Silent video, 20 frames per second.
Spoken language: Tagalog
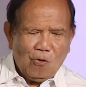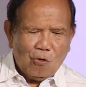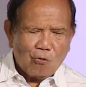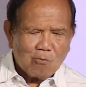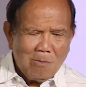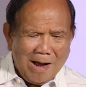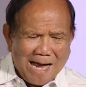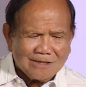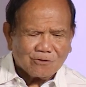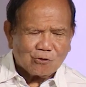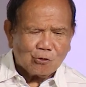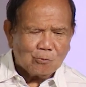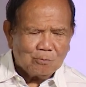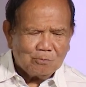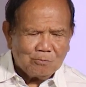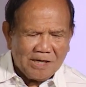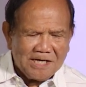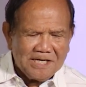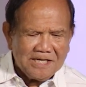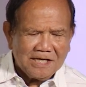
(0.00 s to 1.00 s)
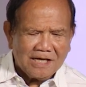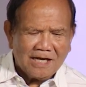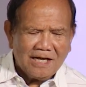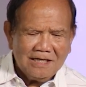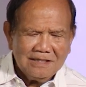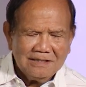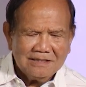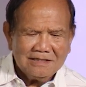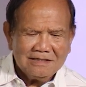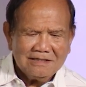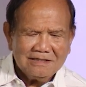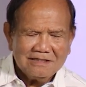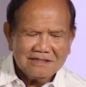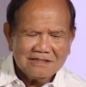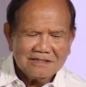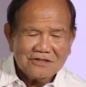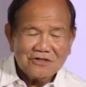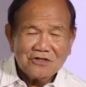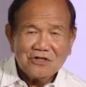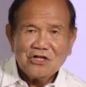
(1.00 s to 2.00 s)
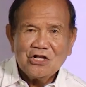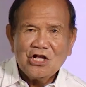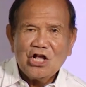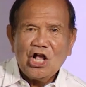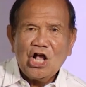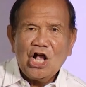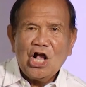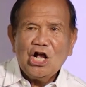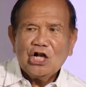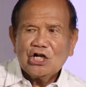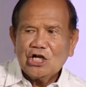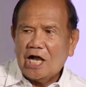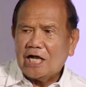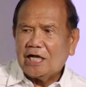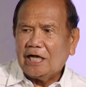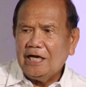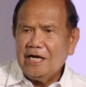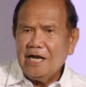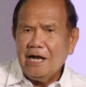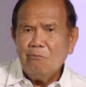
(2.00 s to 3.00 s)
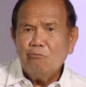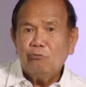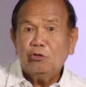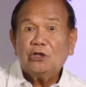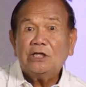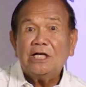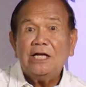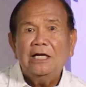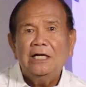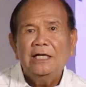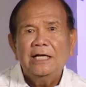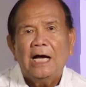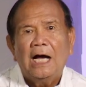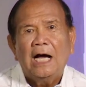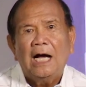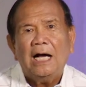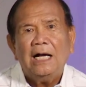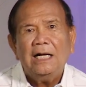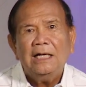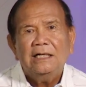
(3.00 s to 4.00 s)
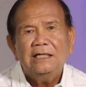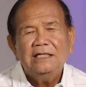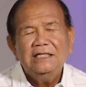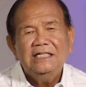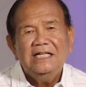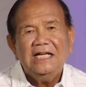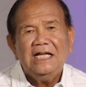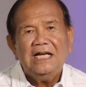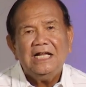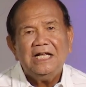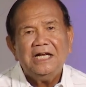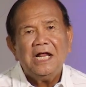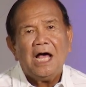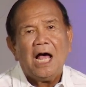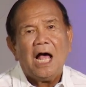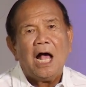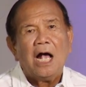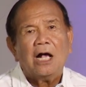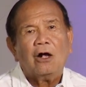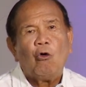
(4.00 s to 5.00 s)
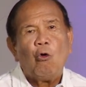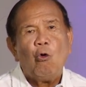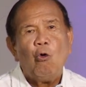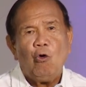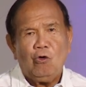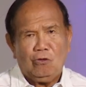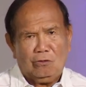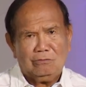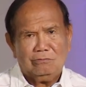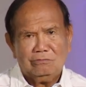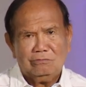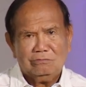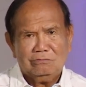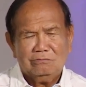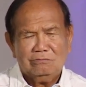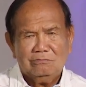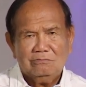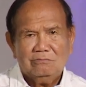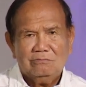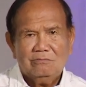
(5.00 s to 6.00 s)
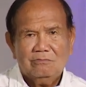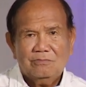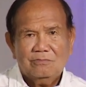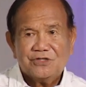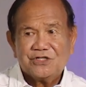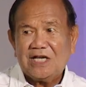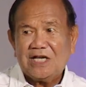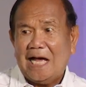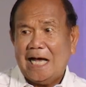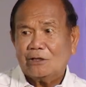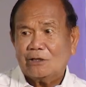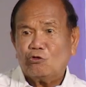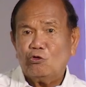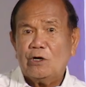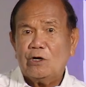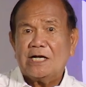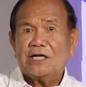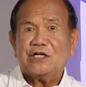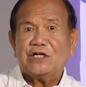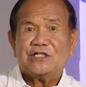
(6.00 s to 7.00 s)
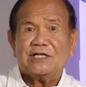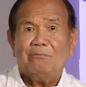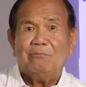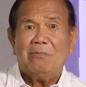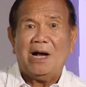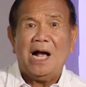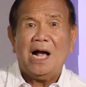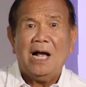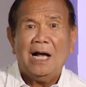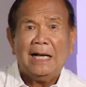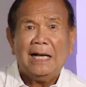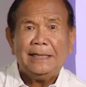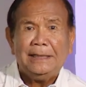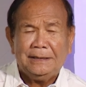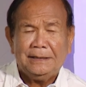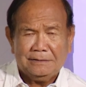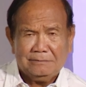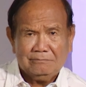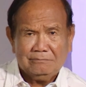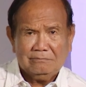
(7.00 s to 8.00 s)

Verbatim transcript: Og matod pa niya, nga kanang butilya, dili na ako sa ato ang kasambahay.